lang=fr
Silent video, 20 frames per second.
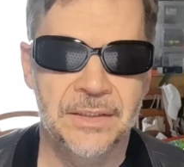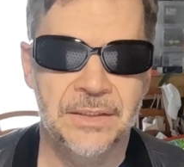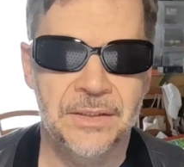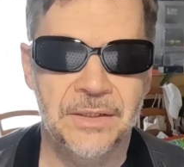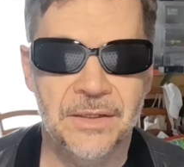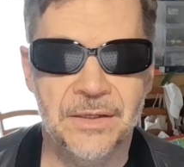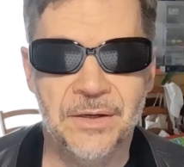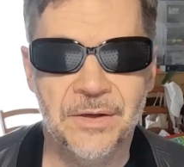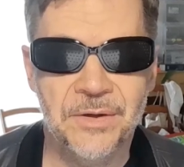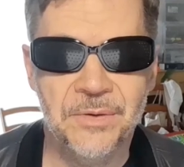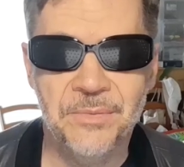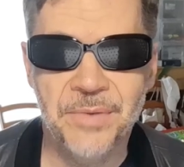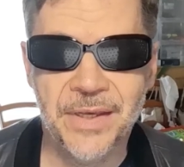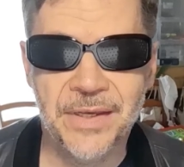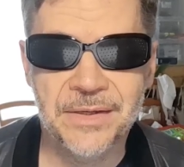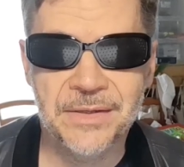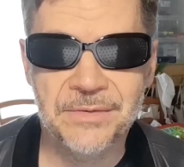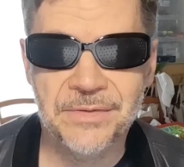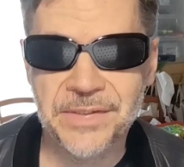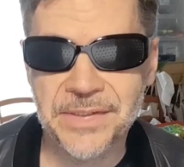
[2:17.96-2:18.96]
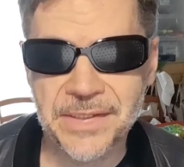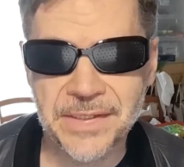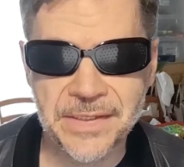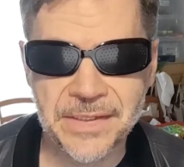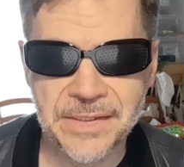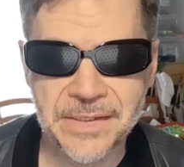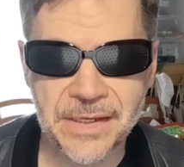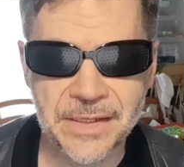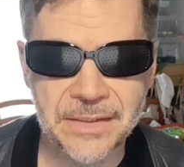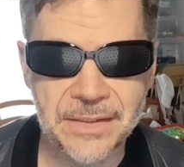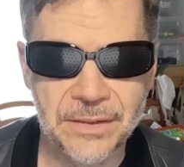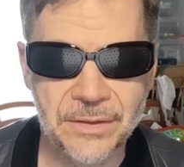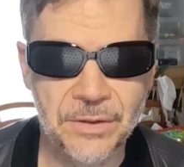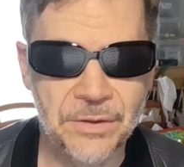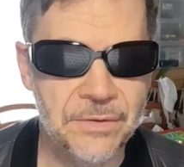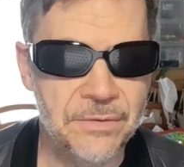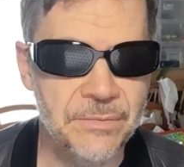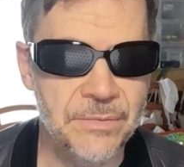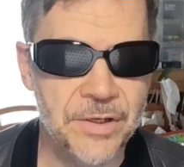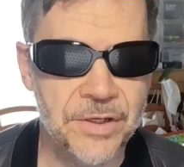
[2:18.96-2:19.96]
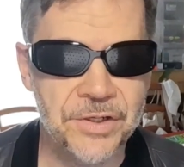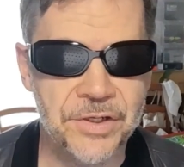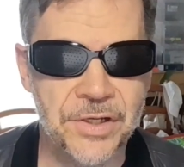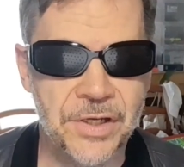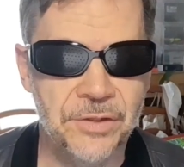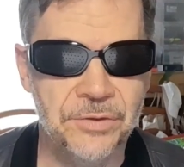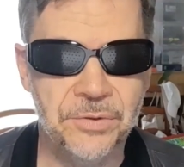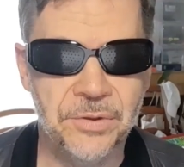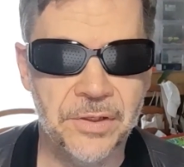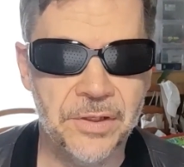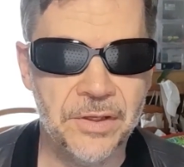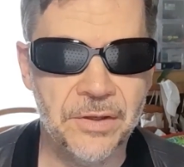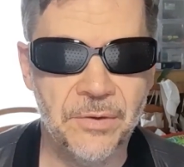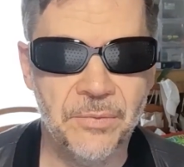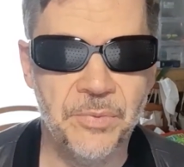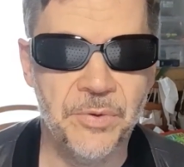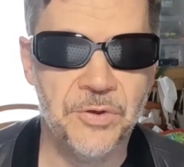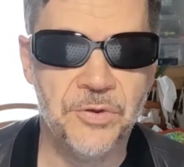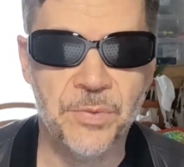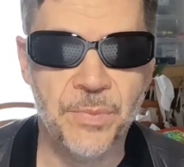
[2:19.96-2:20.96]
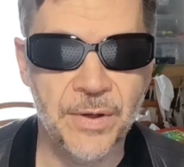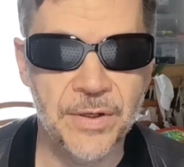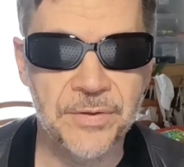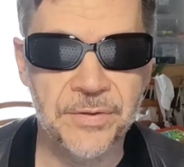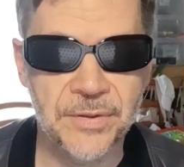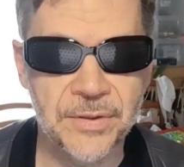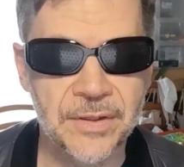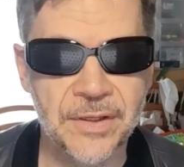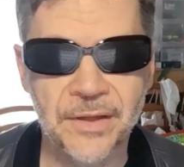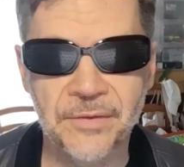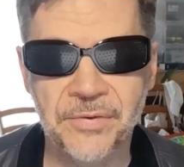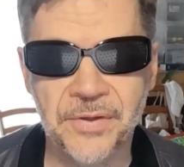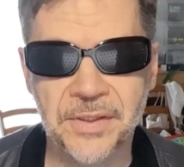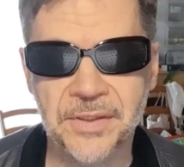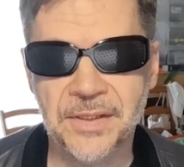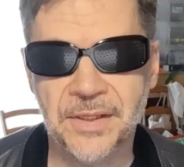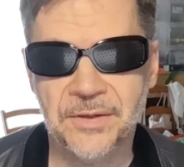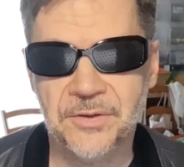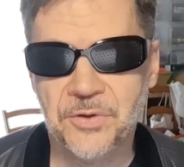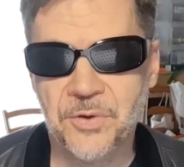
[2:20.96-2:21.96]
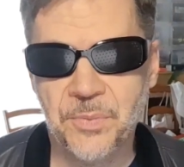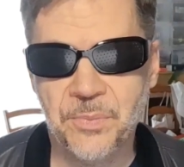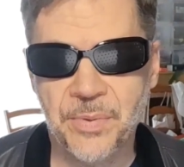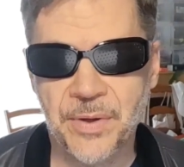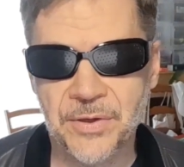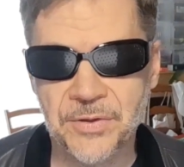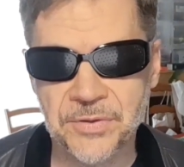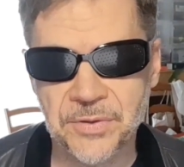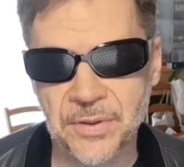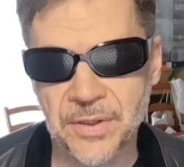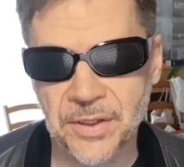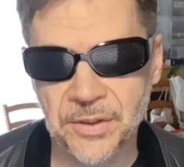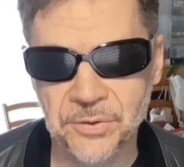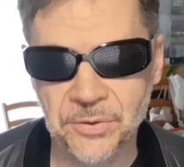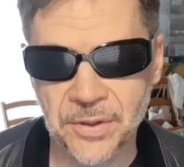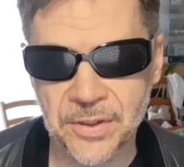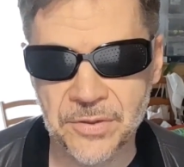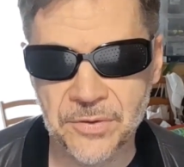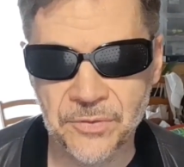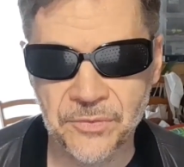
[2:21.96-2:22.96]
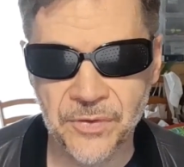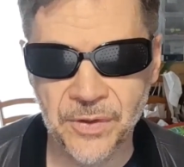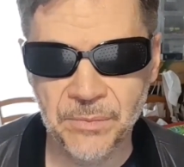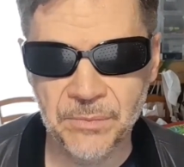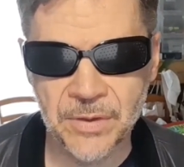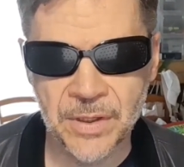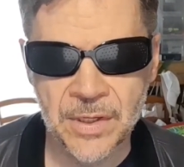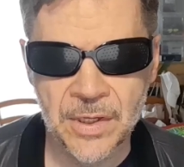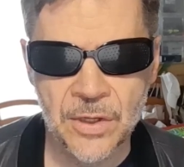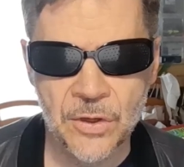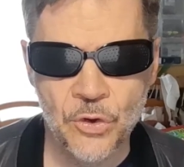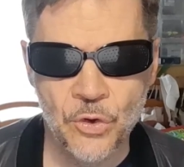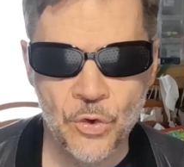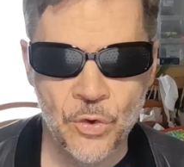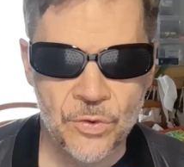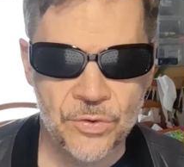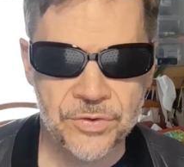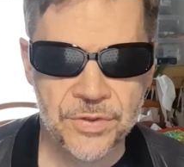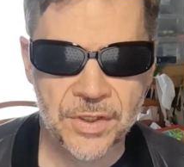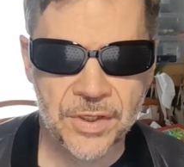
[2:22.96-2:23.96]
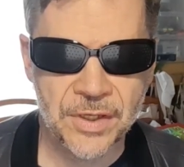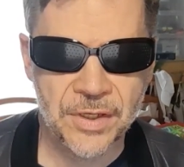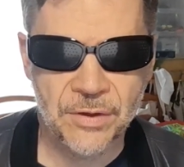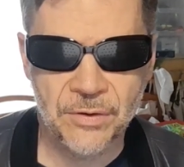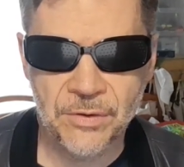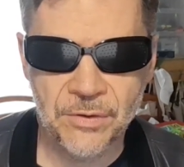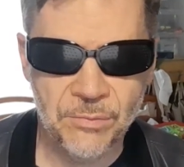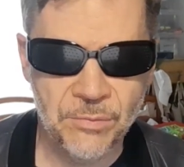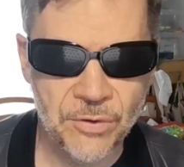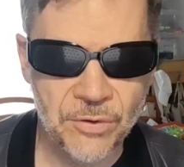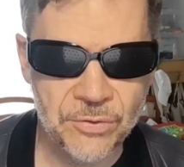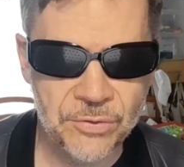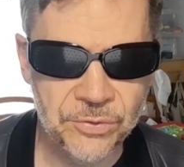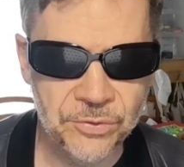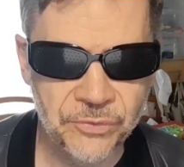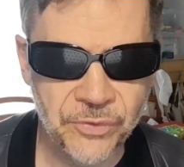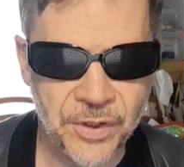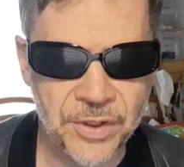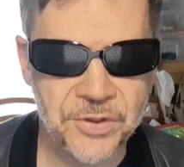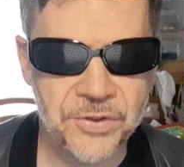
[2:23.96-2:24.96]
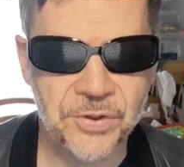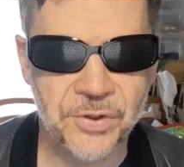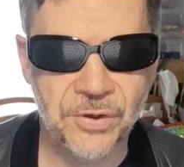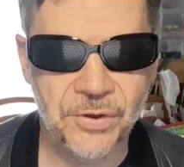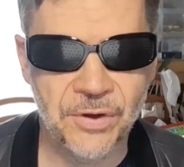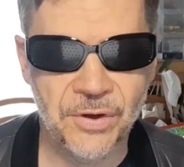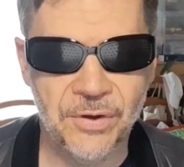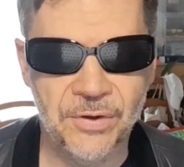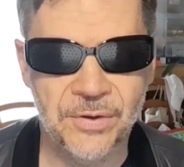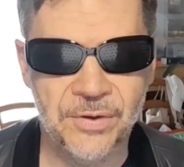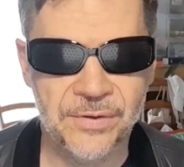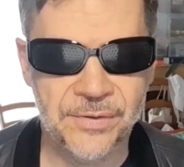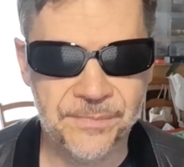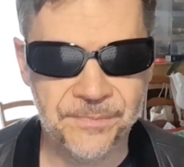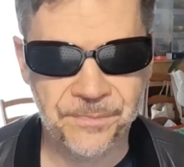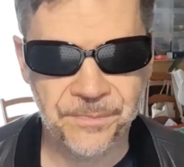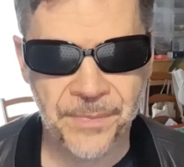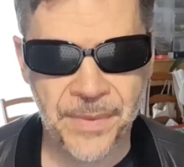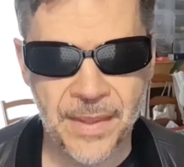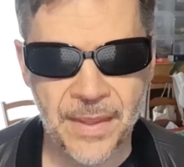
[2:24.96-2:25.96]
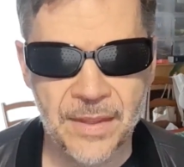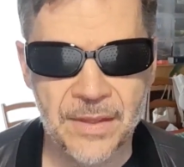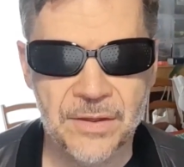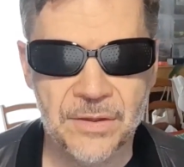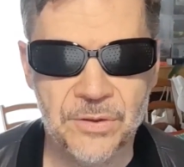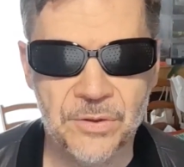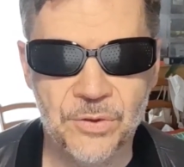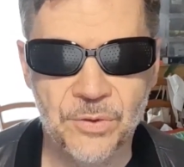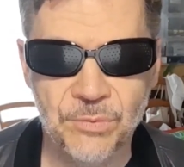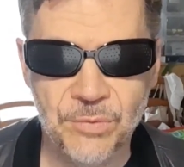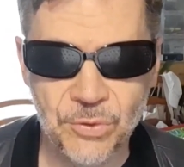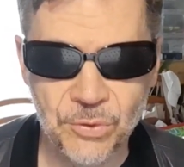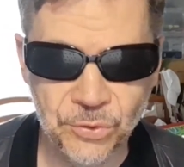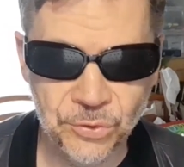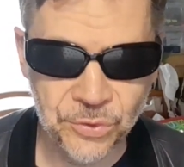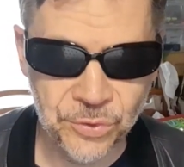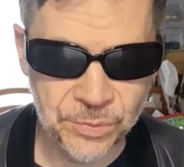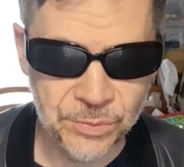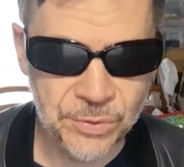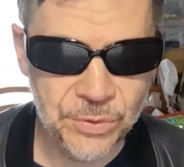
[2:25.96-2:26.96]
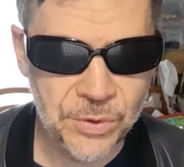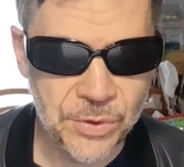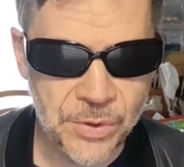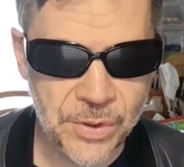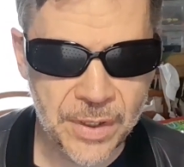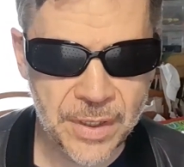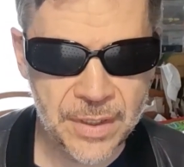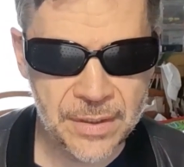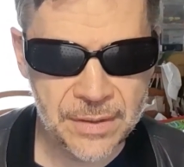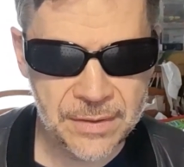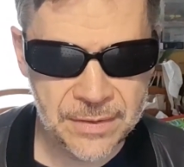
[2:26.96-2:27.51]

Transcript: Euh, ben, c'est excellent. Moi, j'ai adoré. Et puis, je suis pas le seul. En fait, je suis pas le seul à adorer ce film. C'est un bon coup de fraîcheur, euh, euh, beaucoup d'humour.